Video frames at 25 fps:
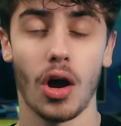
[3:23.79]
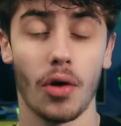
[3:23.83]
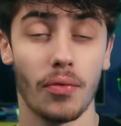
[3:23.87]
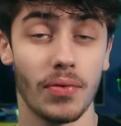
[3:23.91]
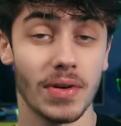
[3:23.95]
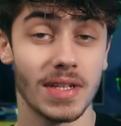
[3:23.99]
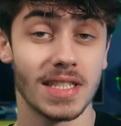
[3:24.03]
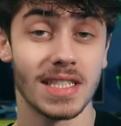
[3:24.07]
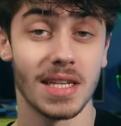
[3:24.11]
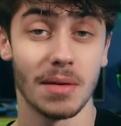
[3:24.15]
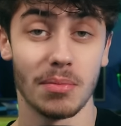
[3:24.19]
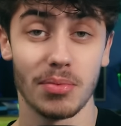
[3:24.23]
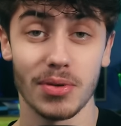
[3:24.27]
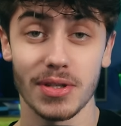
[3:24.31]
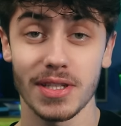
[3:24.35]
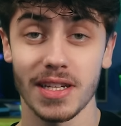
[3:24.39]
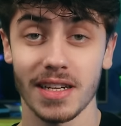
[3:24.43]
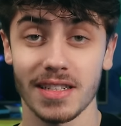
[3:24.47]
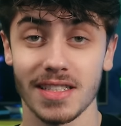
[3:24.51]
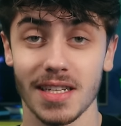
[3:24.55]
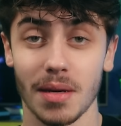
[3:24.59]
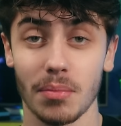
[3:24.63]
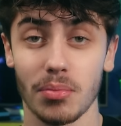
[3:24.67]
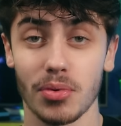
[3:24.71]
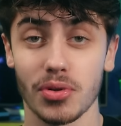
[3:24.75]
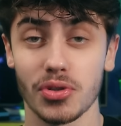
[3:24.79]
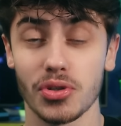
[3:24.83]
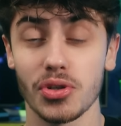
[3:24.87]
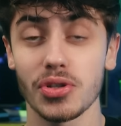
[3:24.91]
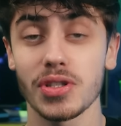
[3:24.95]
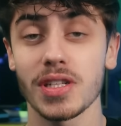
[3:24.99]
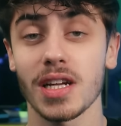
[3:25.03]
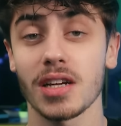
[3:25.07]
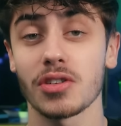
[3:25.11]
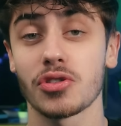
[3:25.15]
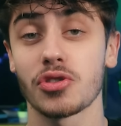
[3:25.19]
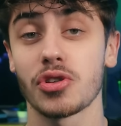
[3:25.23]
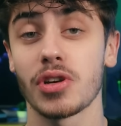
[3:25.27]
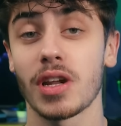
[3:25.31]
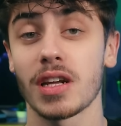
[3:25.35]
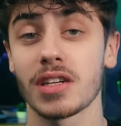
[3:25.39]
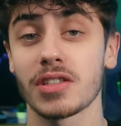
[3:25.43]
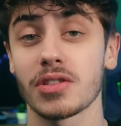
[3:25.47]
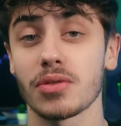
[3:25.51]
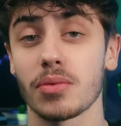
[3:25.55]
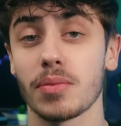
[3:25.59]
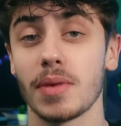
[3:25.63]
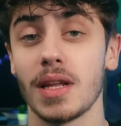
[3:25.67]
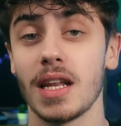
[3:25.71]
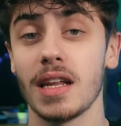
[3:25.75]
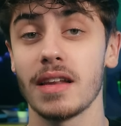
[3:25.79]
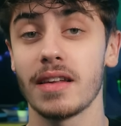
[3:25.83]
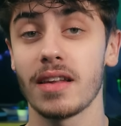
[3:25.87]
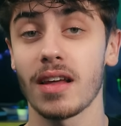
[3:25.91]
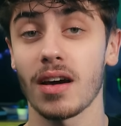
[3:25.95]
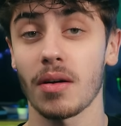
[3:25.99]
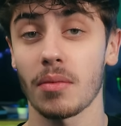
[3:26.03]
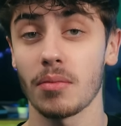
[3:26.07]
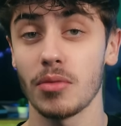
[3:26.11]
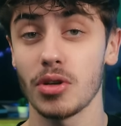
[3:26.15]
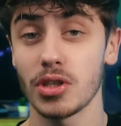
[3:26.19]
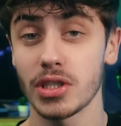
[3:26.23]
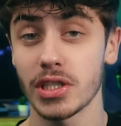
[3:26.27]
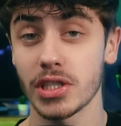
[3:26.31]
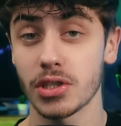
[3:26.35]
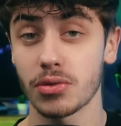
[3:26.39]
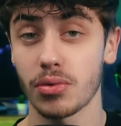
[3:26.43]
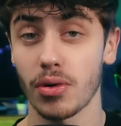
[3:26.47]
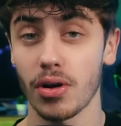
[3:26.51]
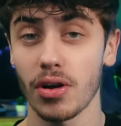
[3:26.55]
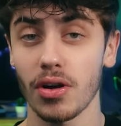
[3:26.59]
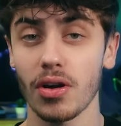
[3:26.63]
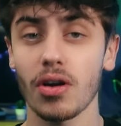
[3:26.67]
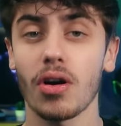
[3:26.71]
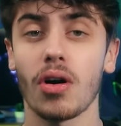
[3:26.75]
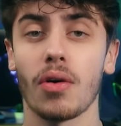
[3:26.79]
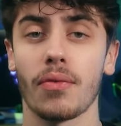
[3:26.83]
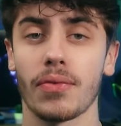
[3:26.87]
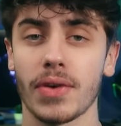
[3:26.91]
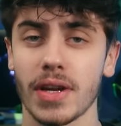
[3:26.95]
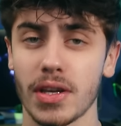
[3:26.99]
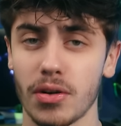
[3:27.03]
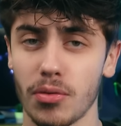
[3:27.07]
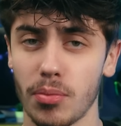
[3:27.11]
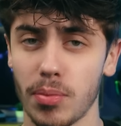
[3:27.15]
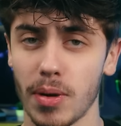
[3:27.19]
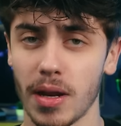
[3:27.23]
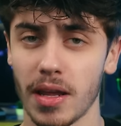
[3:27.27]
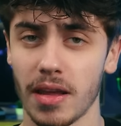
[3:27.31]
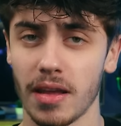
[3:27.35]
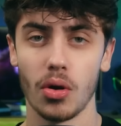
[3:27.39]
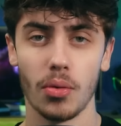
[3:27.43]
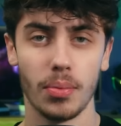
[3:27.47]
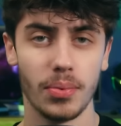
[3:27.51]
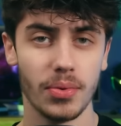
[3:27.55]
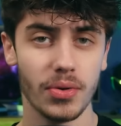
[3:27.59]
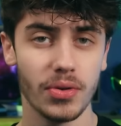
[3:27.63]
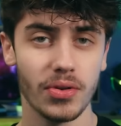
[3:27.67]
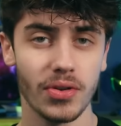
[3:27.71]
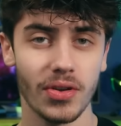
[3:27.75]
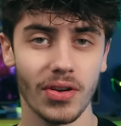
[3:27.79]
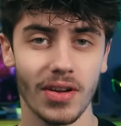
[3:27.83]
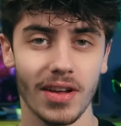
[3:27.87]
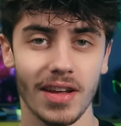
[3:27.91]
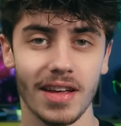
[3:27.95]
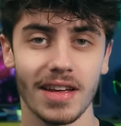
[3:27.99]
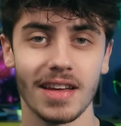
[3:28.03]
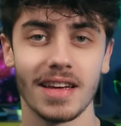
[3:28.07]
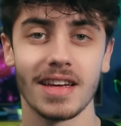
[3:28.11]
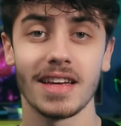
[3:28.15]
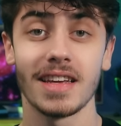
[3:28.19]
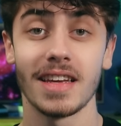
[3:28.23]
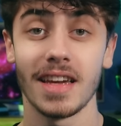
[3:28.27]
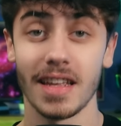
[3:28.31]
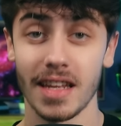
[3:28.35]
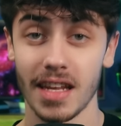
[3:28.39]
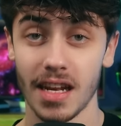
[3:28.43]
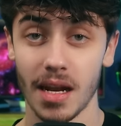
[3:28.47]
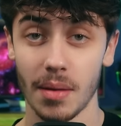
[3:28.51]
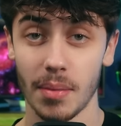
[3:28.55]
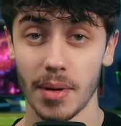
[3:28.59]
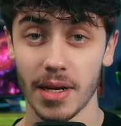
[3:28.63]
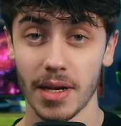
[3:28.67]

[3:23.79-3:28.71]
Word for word: En fait, c'est plus qu'un simple jeu, c'est un jeu d'action militaire multijoueur en free-to-play. Le but Gagner la